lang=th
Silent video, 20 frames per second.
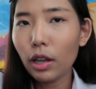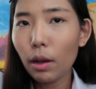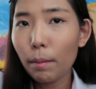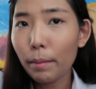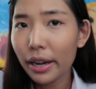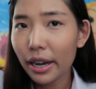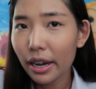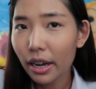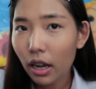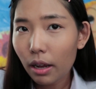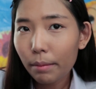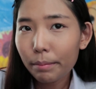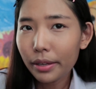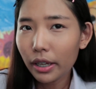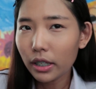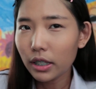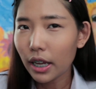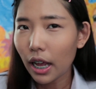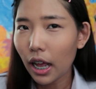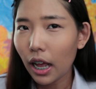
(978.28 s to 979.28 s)
ก็มาแนะ
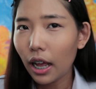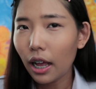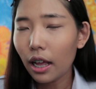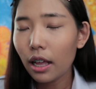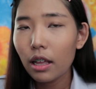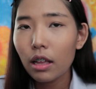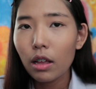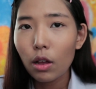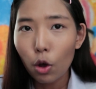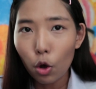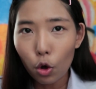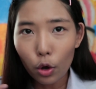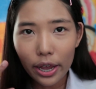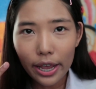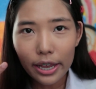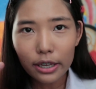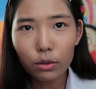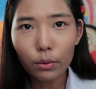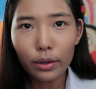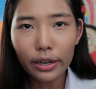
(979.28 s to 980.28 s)
นำนะจ๊ะโอเค
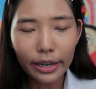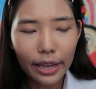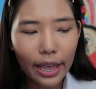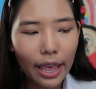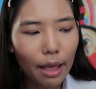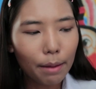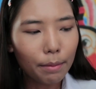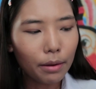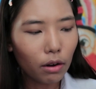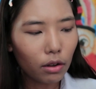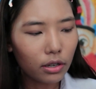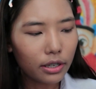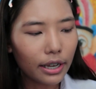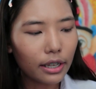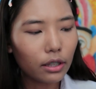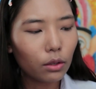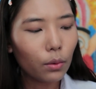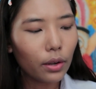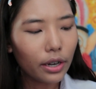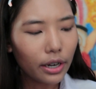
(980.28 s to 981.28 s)
ส่วนแก้มเราก็
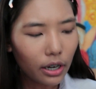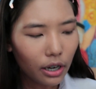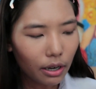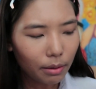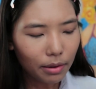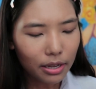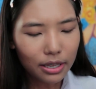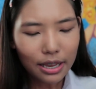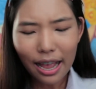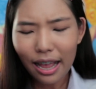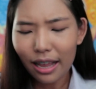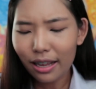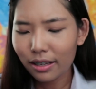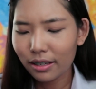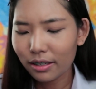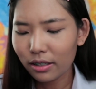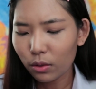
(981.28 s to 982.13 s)
ใช้ตัวเดิมนะจ๊ะ